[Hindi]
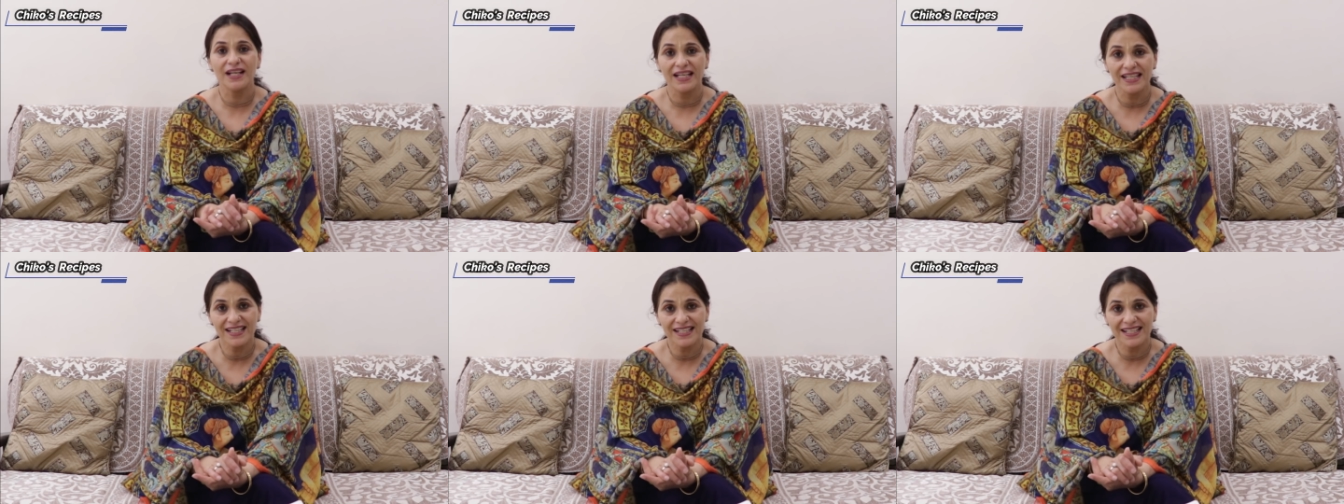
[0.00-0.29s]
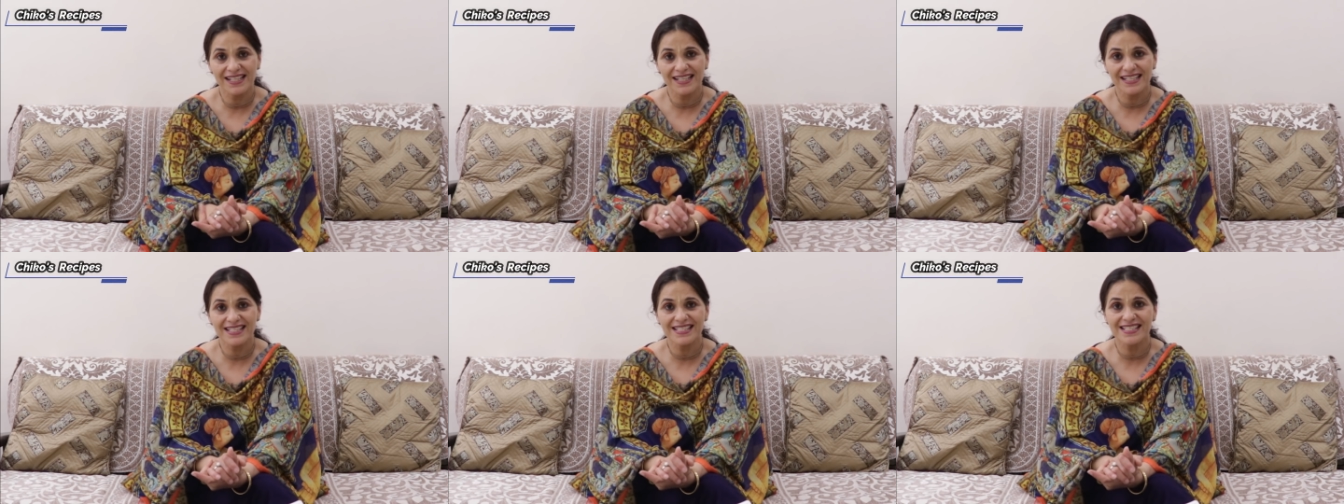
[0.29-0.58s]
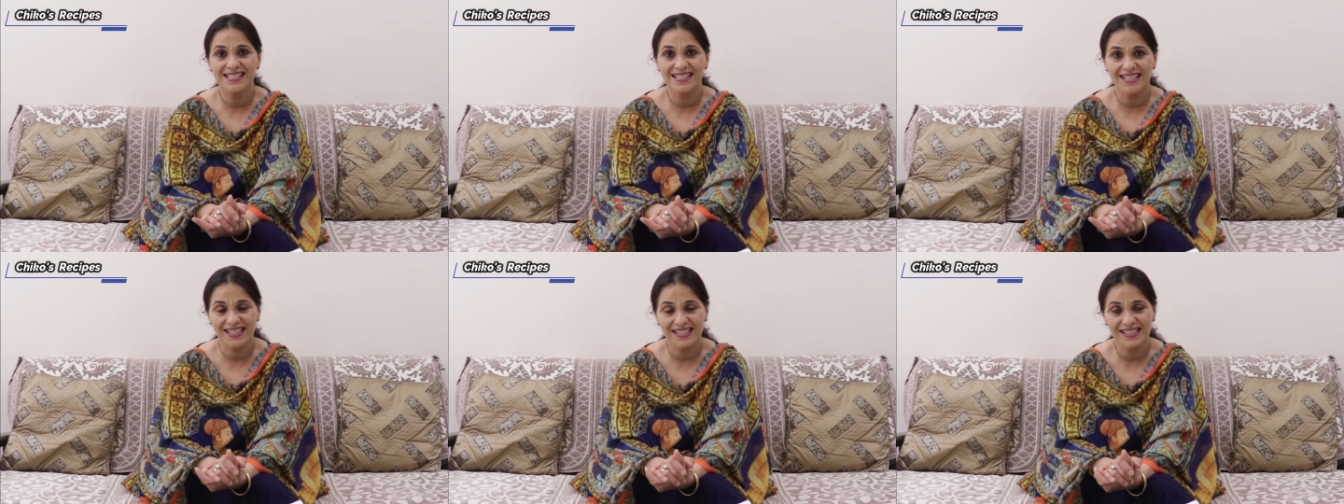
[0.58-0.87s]
लाइक करें
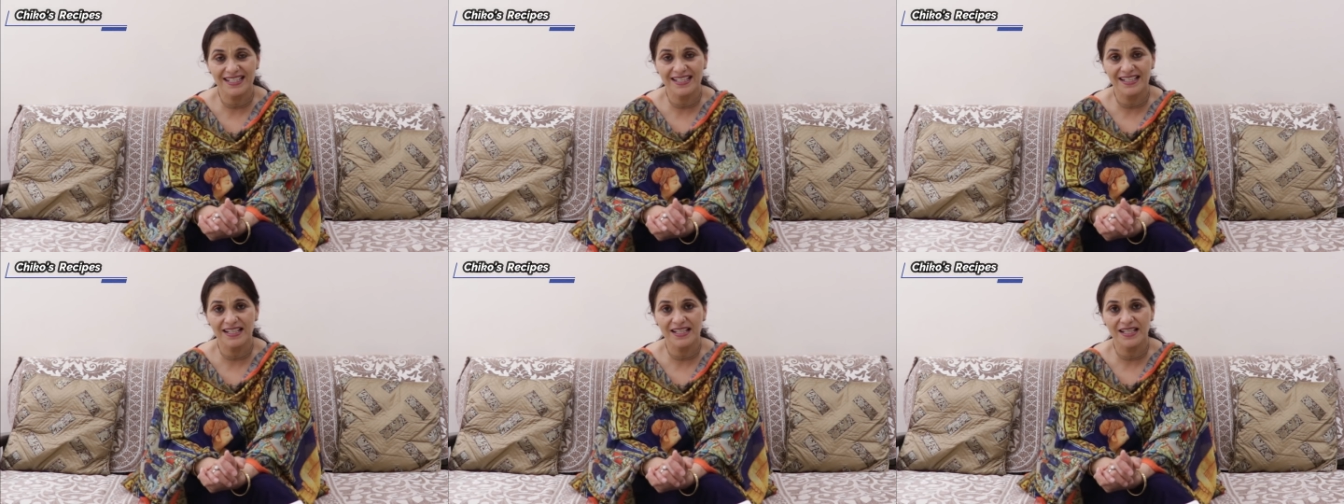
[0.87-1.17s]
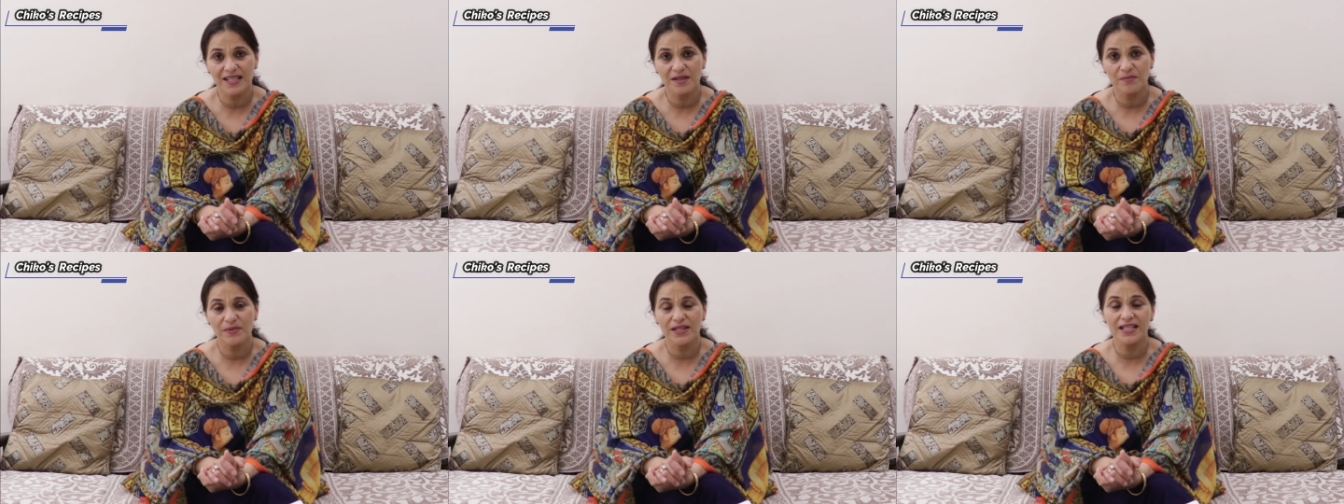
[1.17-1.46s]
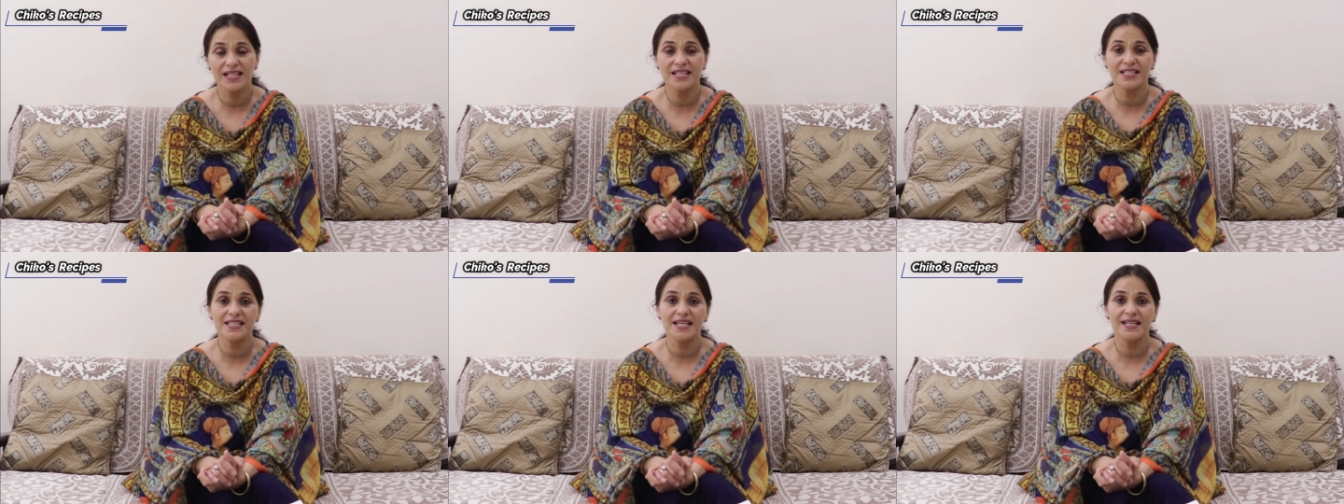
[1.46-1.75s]
शेयर करें
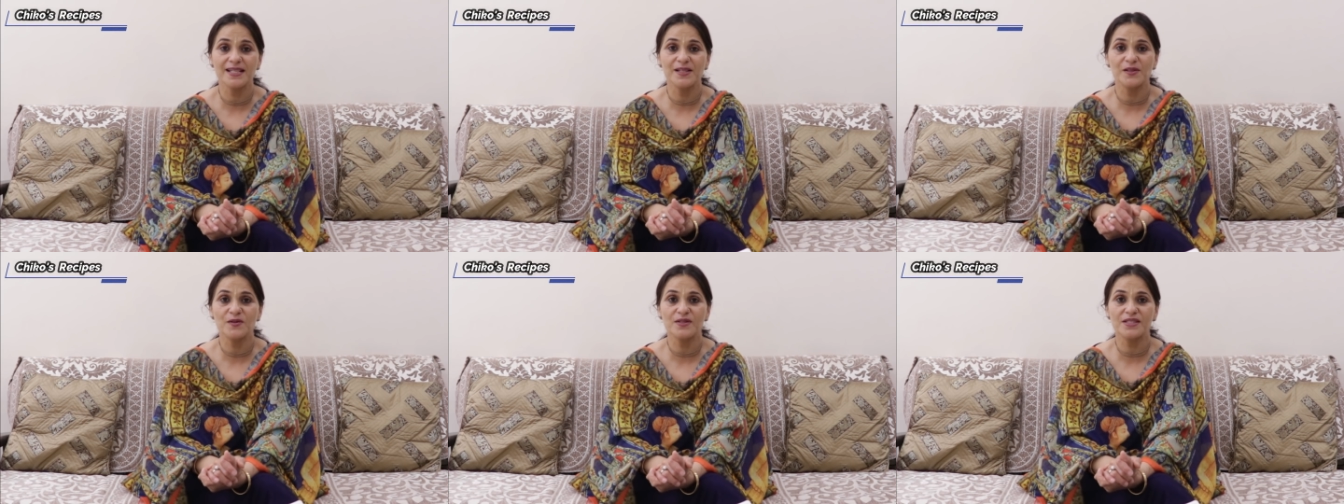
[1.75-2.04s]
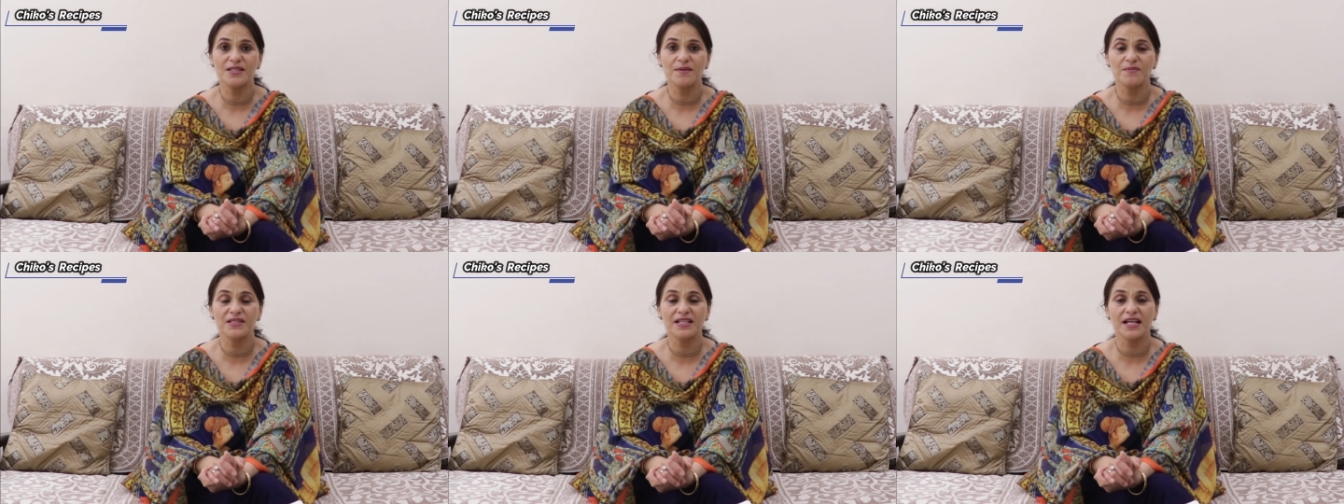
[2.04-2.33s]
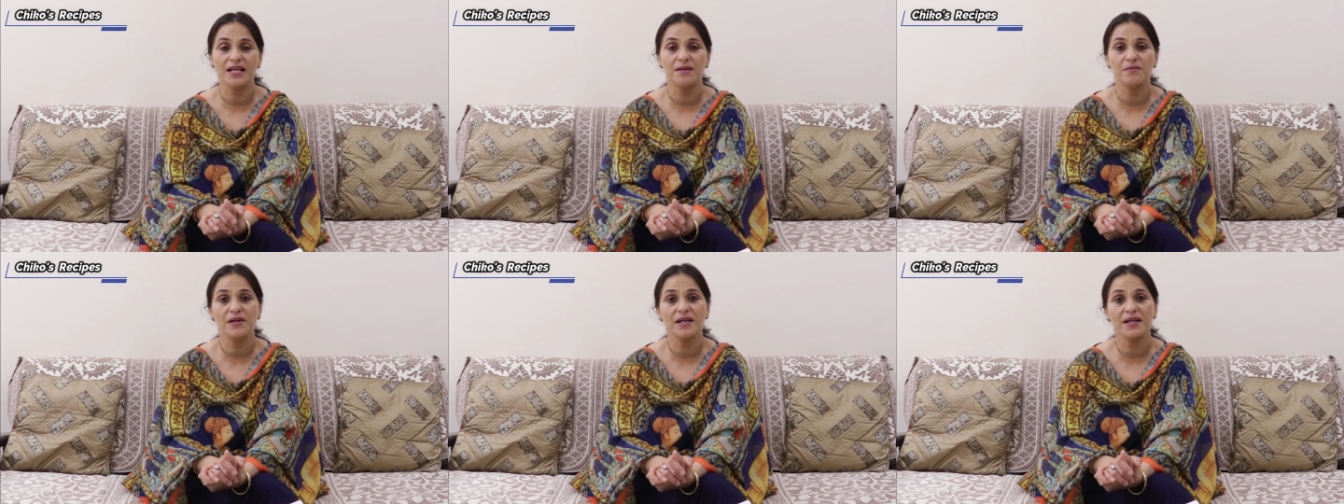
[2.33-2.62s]
मेरे चैनल को
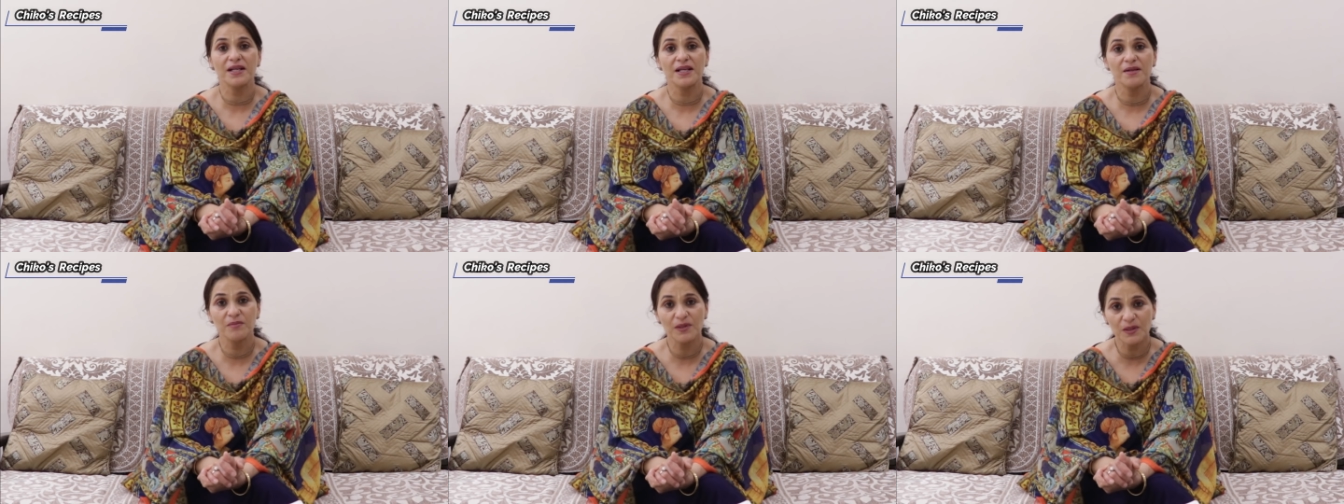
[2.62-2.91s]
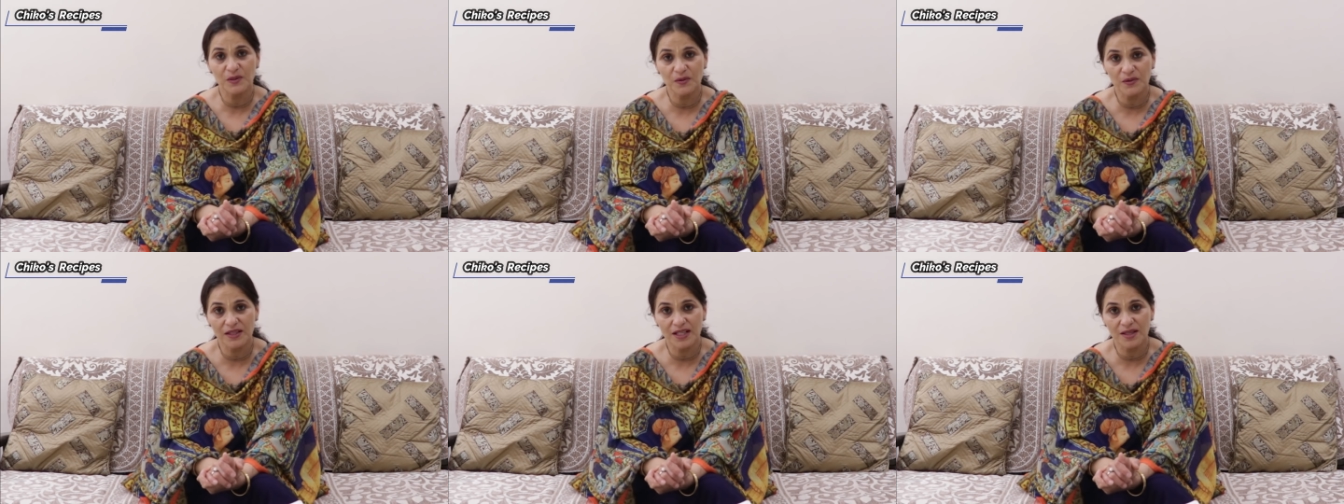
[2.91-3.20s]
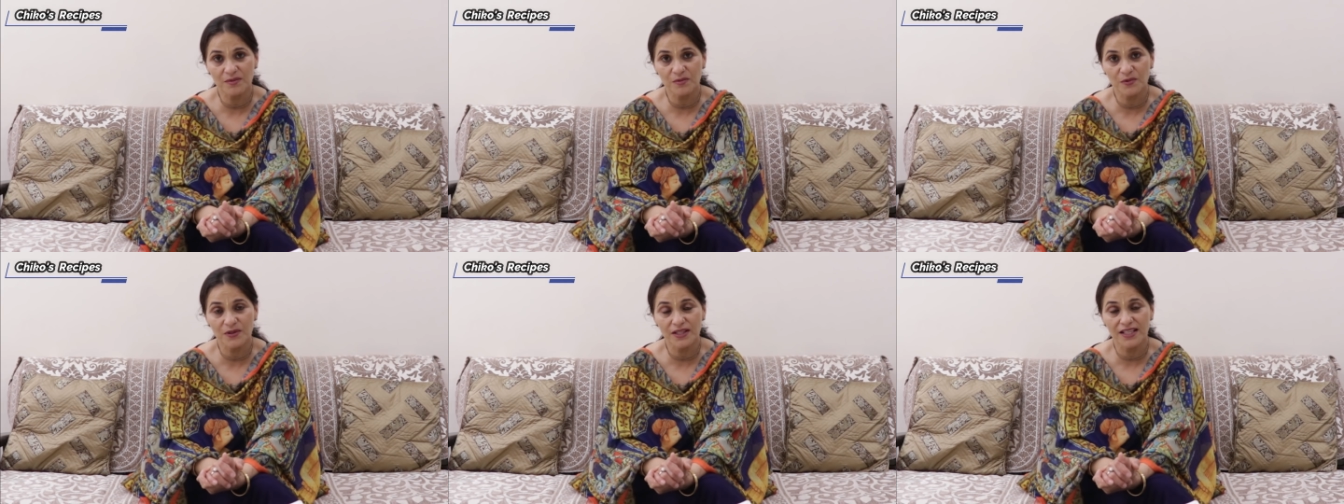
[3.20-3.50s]
सब्सक्राइब करना बिल्कुल
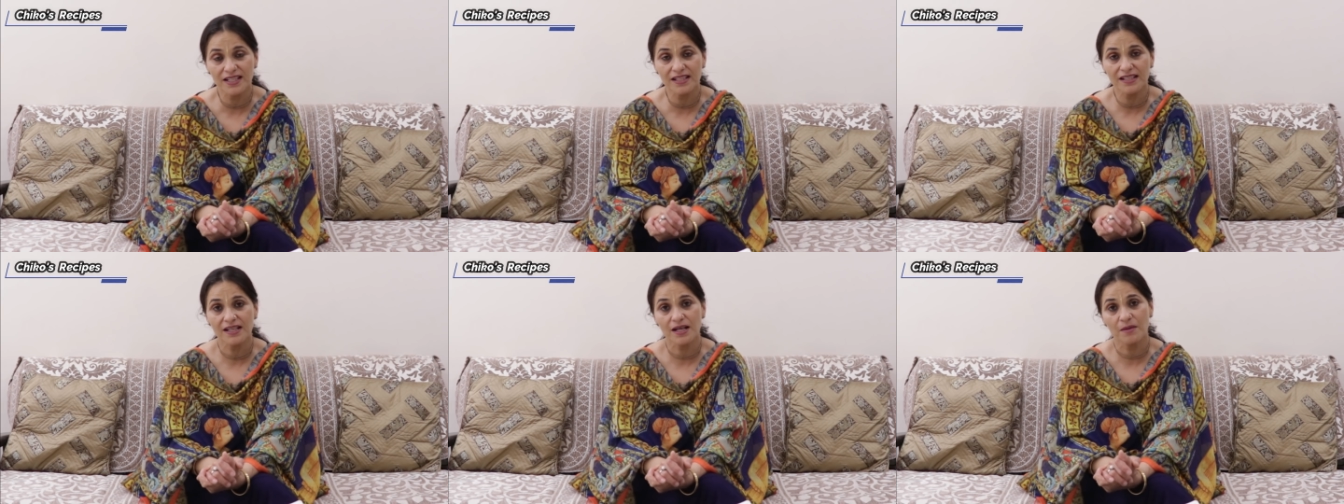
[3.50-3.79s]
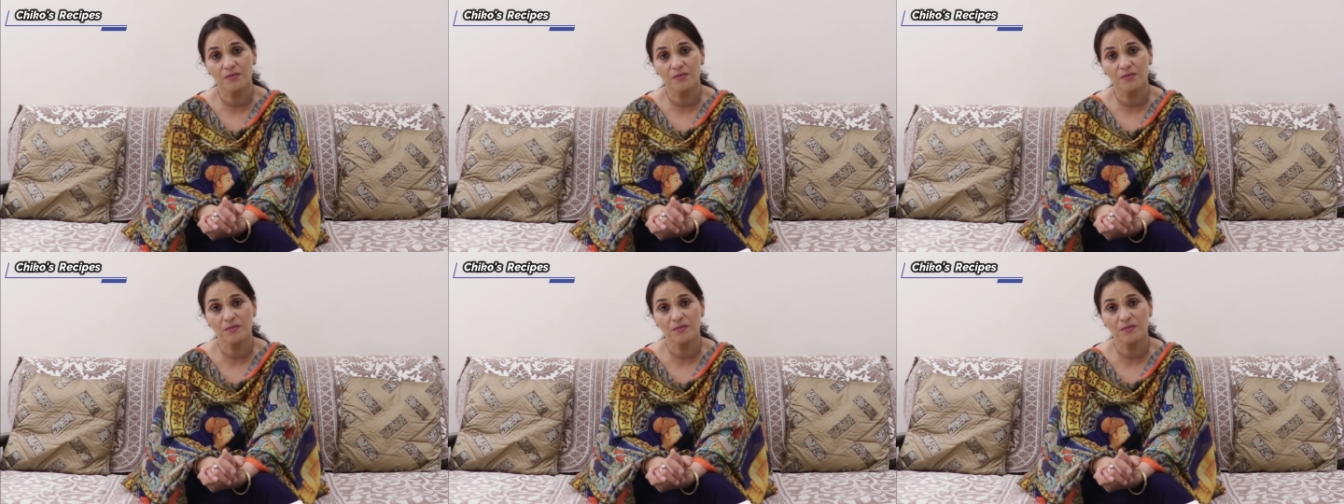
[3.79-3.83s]
ना भूलें